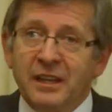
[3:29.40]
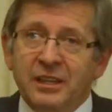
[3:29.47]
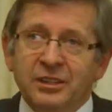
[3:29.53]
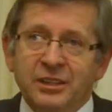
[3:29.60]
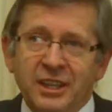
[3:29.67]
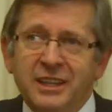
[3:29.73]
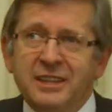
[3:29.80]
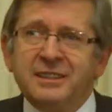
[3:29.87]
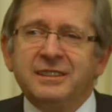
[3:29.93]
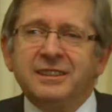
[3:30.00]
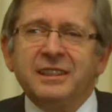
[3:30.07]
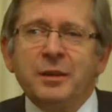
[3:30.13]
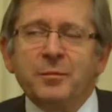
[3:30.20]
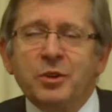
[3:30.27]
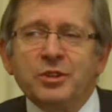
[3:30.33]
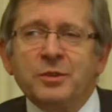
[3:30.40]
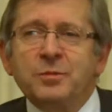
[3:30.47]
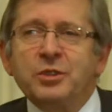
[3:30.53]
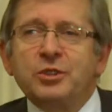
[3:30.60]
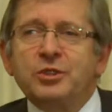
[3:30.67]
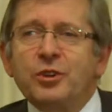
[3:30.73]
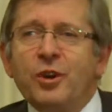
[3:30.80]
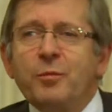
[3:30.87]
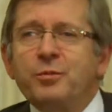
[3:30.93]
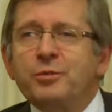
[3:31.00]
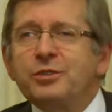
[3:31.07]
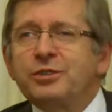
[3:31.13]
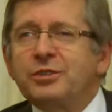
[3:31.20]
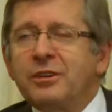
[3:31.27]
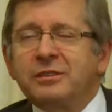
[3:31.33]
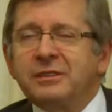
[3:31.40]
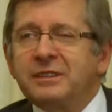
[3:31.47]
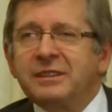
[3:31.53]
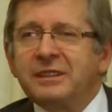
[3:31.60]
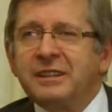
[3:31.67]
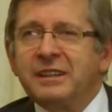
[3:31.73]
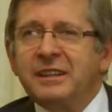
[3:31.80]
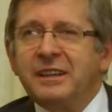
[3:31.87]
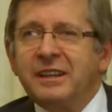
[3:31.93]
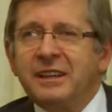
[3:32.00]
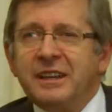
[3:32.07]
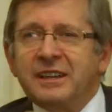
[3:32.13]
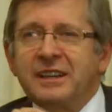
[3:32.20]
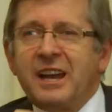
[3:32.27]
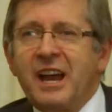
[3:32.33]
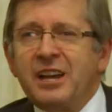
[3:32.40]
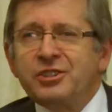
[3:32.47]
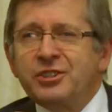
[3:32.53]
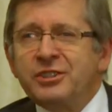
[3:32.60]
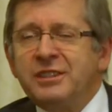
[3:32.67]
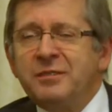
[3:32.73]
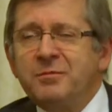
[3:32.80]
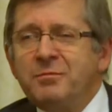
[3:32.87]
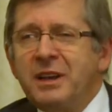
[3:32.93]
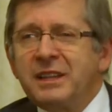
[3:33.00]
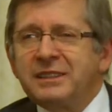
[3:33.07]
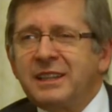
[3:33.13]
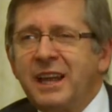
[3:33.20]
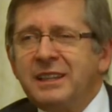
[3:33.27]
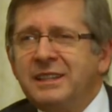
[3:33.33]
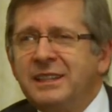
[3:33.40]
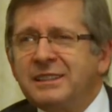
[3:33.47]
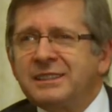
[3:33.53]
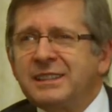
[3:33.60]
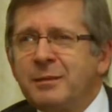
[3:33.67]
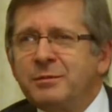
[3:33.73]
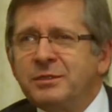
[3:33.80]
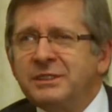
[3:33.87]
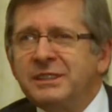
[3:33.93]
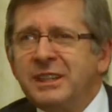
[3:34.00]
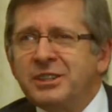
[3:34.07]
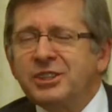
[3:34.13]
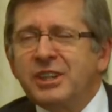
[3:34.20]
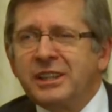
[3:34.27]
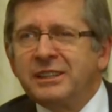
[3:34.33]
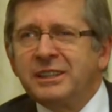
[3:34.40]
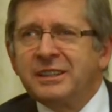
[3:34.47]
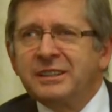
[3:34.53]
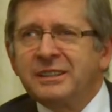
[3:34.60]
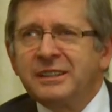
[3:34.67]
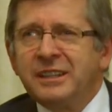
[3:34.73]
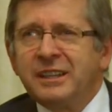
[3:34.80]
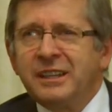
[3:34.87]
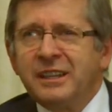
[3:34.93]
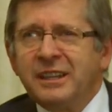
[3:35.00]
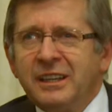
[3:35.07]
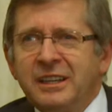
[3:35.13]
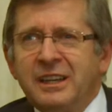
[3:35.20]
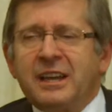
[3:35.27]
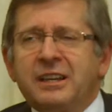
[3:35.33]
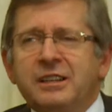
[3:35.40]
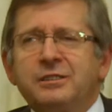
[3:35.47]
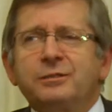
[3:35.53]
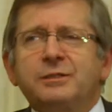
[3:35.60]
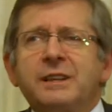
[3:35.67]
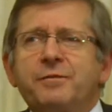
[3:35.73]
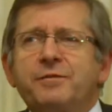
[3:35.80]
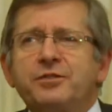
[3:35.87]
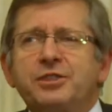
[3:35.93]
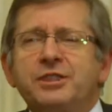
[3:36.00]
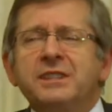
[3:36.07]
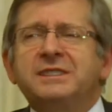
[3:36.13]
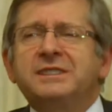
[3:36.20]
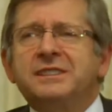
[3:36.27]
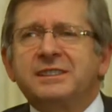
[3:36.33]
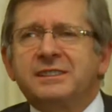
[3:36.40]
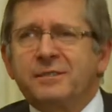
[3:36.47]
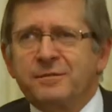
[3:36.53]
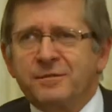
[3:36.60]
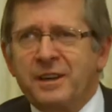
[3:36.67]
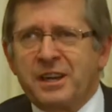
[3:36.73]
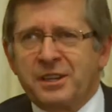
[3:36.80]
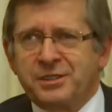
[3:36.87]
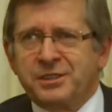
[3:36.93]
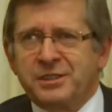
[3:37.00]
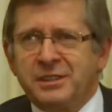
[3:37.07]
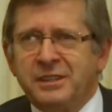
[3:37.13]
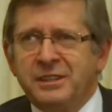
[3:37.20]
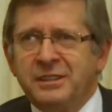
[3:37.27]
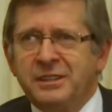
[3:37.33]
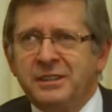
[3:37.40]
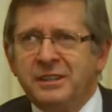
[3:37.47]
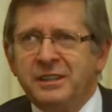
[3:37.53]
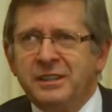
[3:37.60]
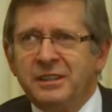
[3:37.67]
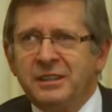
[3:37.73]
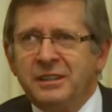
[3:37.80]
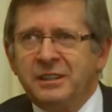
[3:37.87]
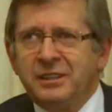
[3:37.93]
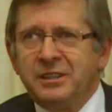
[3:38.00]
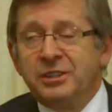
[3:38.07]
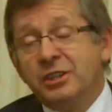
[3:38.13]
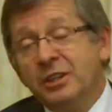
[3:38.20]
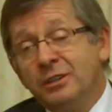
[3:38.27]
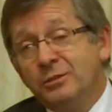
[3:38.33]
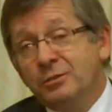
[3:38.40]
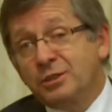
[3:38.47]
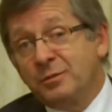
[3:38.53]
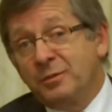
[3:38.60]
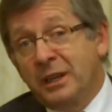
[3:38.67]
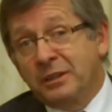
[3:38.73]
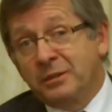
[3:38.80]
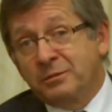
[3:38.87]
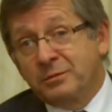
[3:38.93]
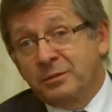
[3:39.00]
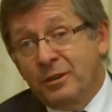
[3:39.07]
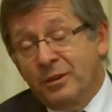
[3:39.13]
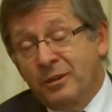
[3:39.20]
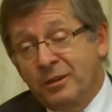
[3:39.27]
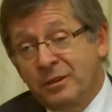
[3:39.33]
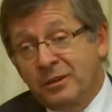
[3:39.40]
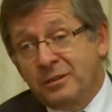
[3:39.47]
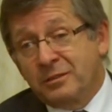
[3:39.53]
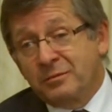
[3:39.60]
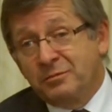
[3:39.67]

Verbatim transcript: Nikt nie może być opuszczony. Każdy ma takie samo znaczenie. Dla Chrystusa wszyscy są ważni. I ci, którzy mają kolor